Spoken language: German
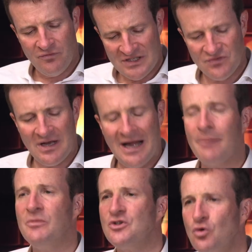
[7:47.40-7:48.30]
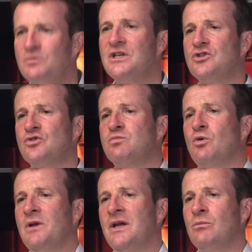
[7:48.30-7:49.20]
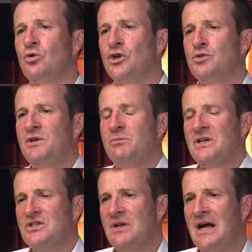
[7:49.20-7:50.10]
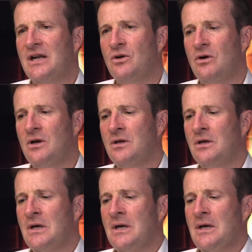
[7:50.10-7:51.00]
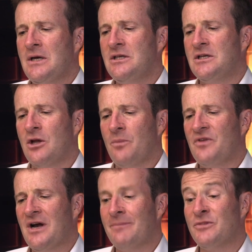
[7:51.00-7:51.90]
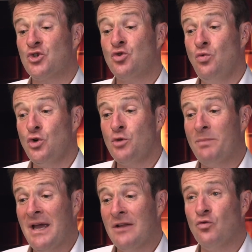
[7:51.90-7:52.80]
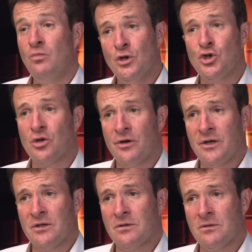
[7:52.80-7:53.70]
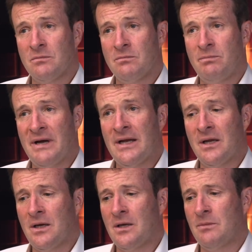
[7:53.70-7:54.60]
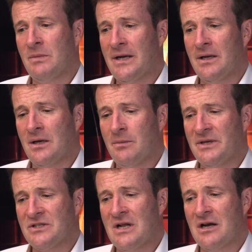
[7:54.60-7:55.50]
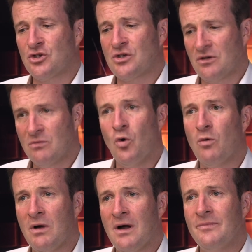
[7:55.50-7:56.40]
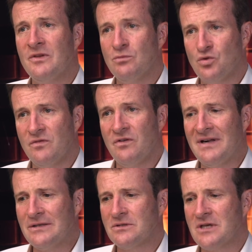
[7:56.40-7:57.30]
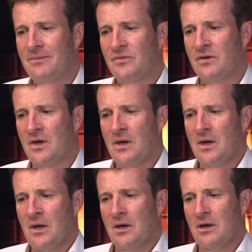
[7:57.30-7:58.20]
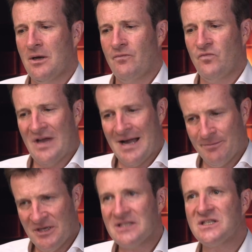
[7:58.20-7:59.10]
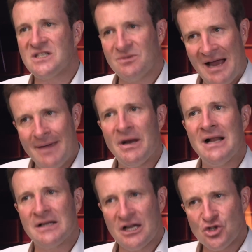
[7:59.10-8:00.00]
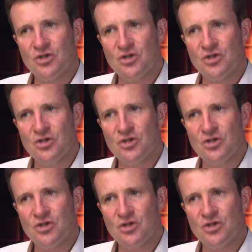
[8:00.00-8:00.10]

was wir haben, ist ein Umsetzungsproblem. Und da spielt Personal eine Rolle. Ich glaube, wir haben zu spät umgesteuert bei der, bei der Personalausstattung im Hochbeamt, im Schulverwaltungsamt. Ähm, wir haben jetzt zweimal ganz